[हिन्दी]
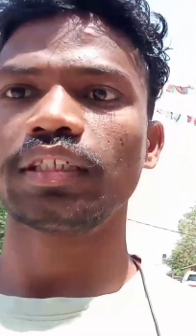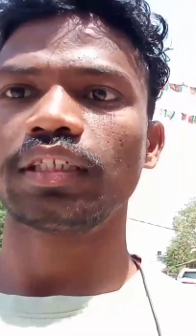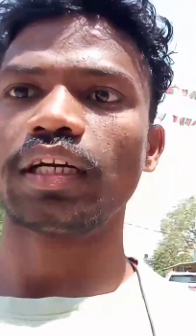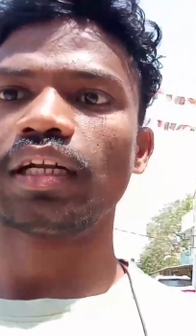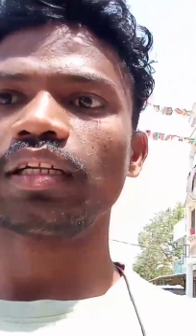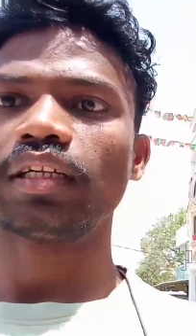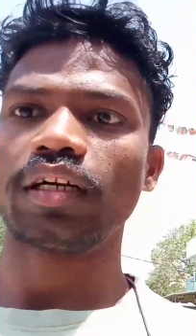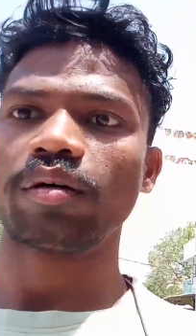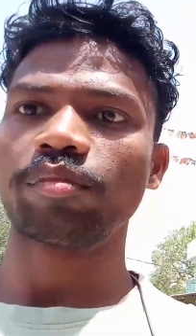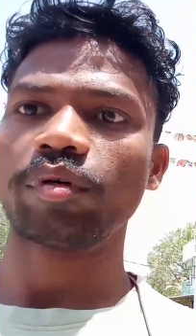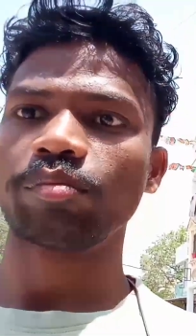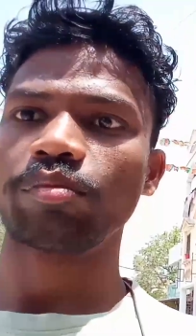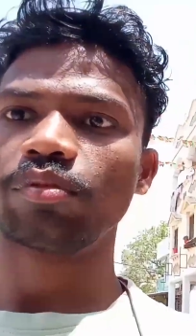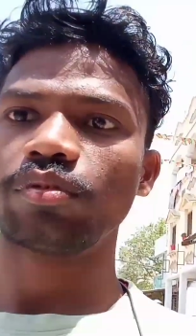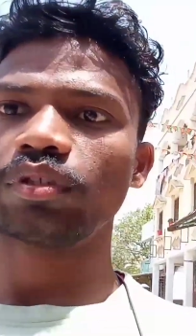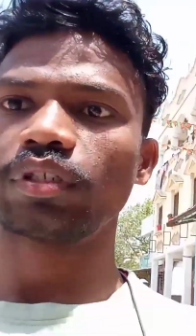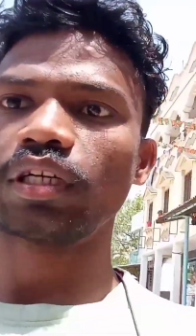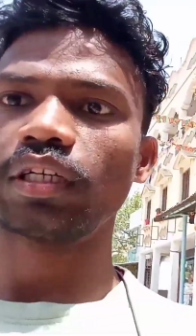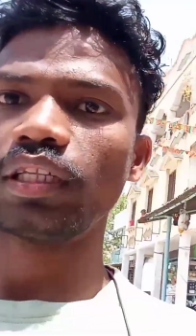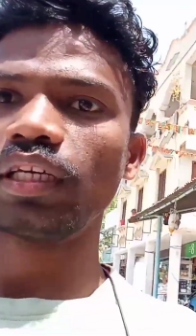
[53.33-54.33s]
तो पीछे देख
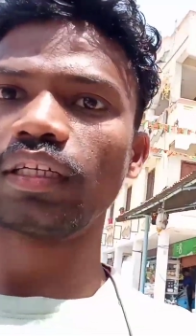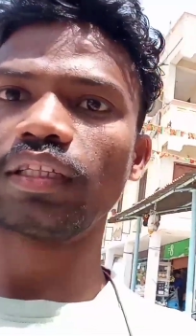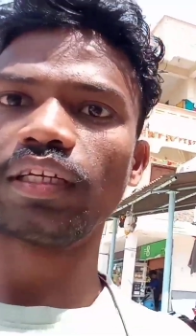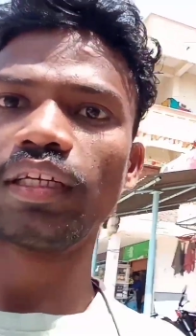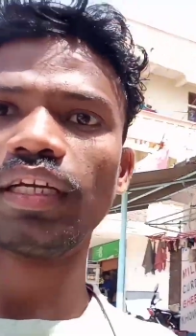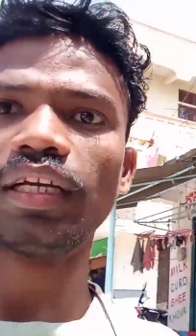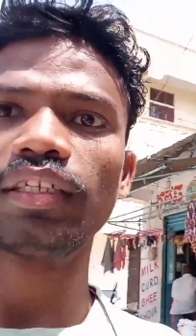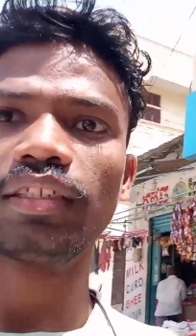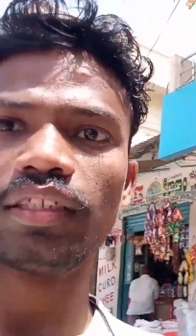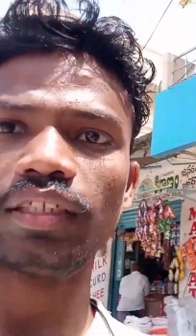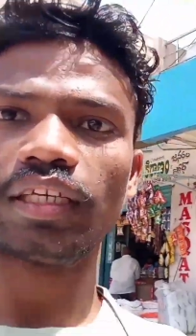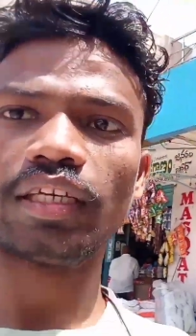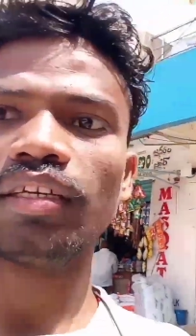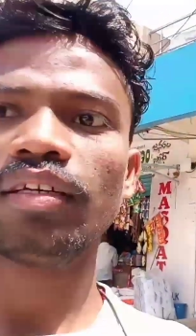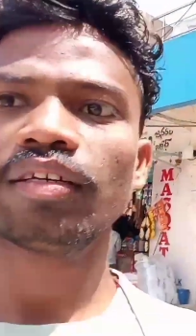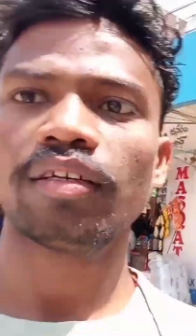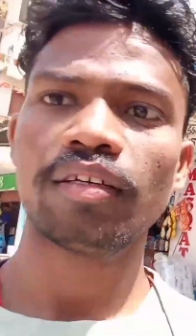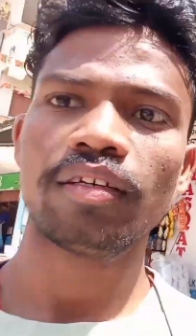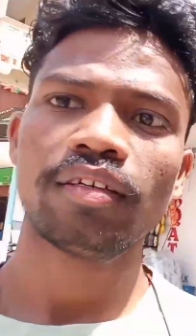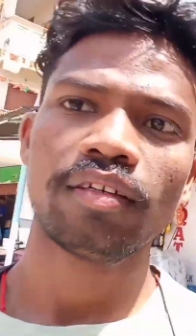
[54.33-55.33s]
सकते हैं अभी तो
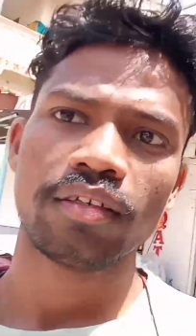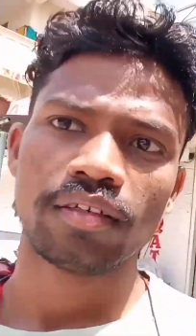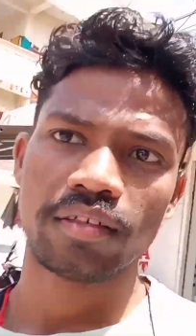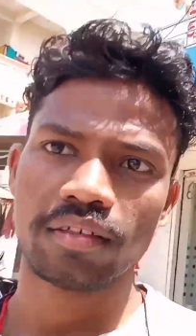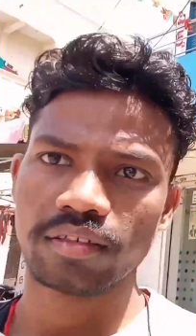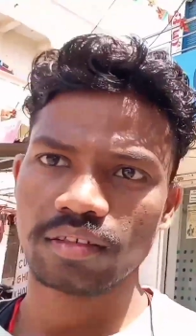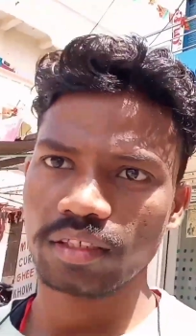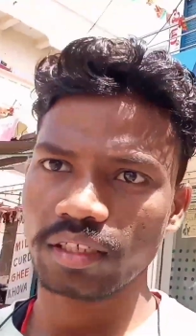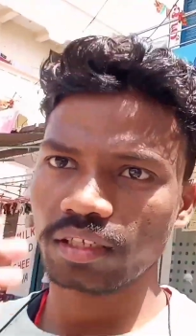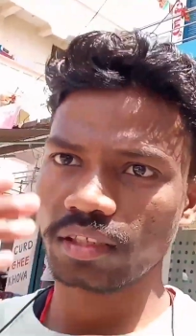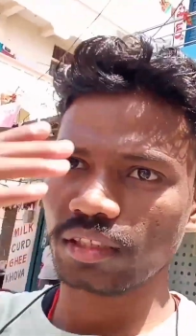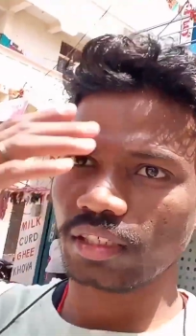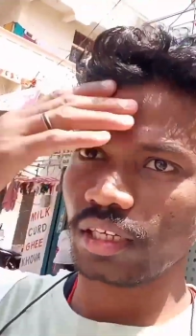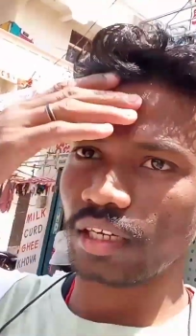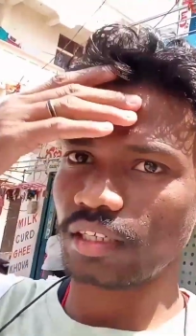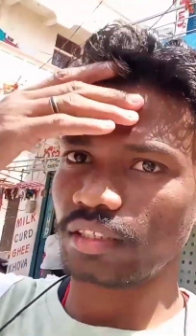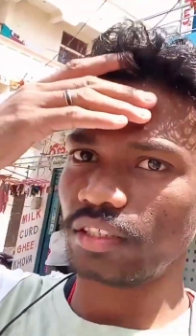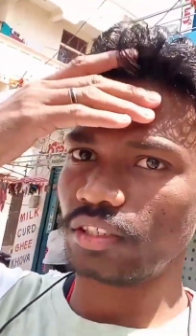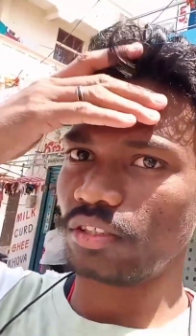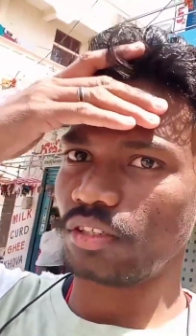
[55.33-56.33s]
ये है ये रहा
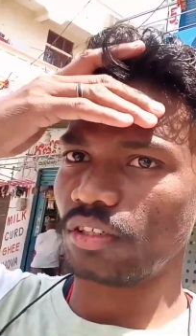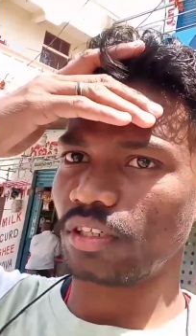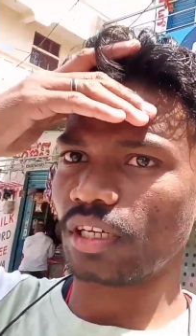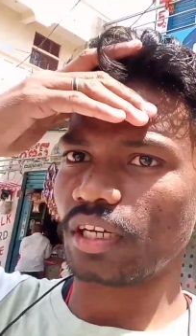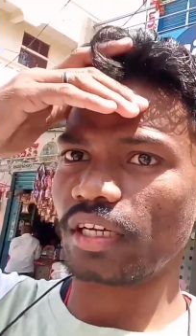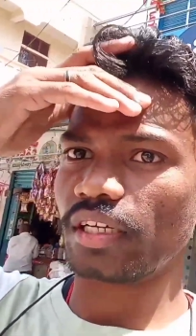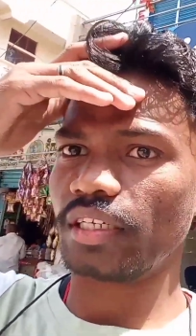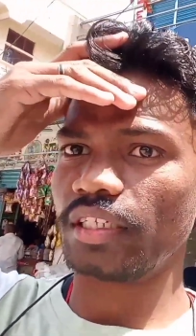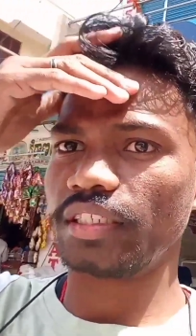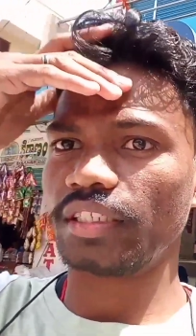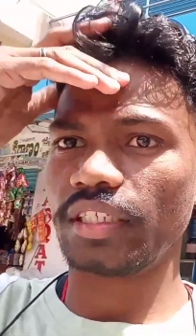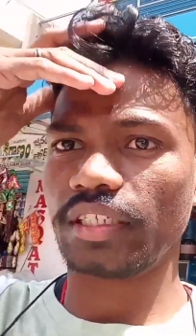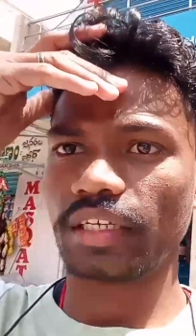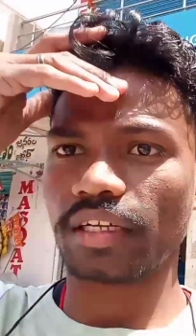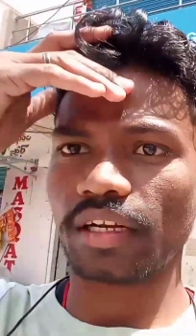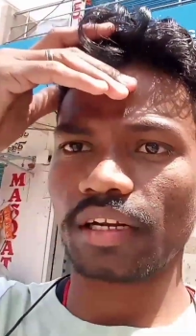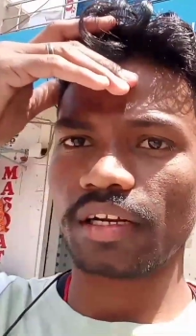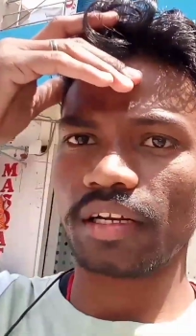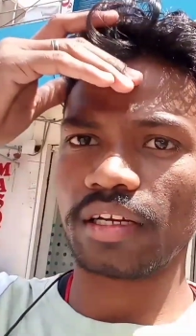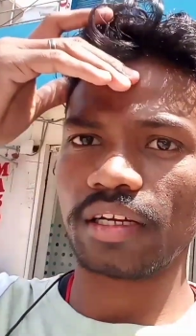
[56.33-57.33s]
मेरा काम है यहाँ से
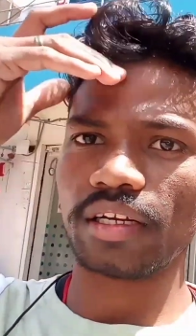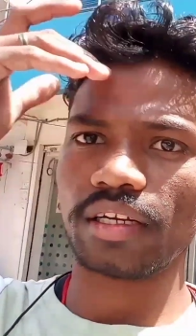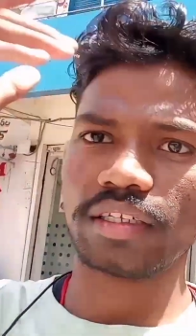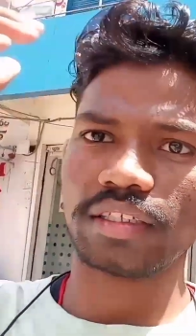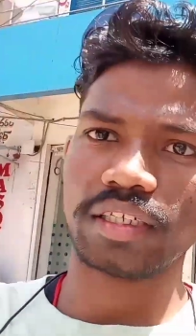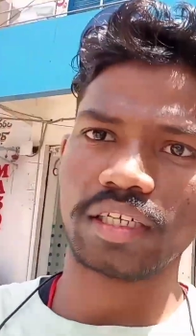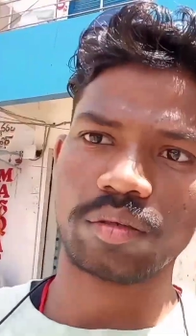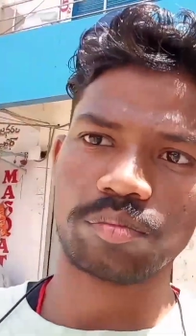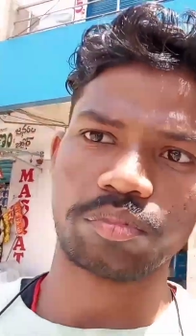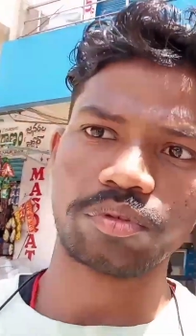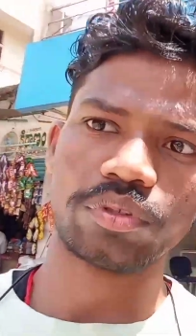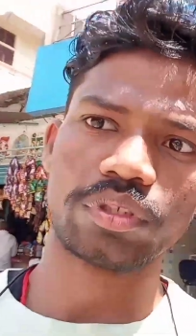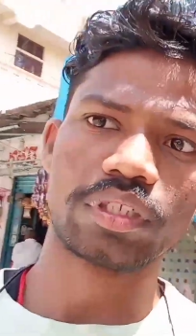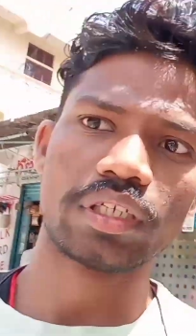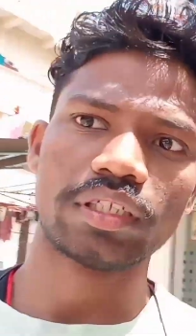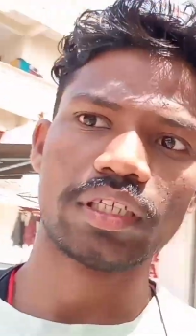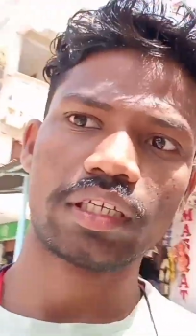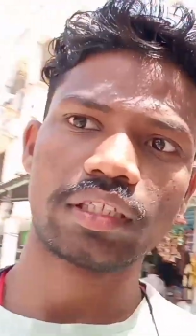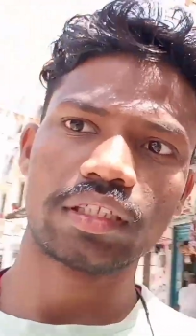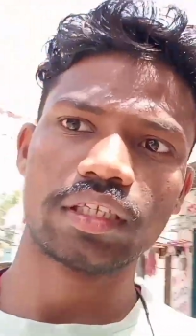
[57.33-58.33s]
यहाँ पे आ गया मैं
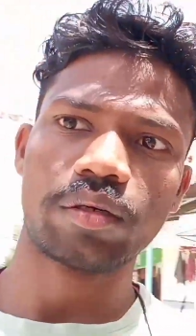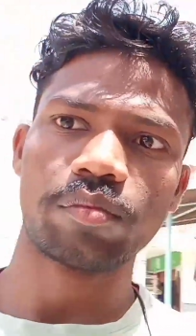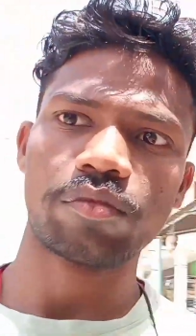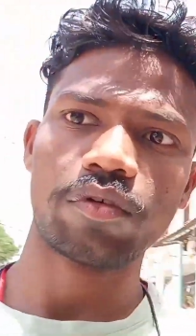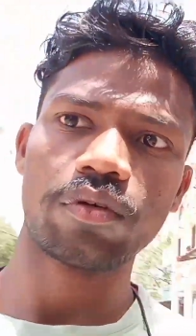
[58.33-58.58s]
जियो सेंटर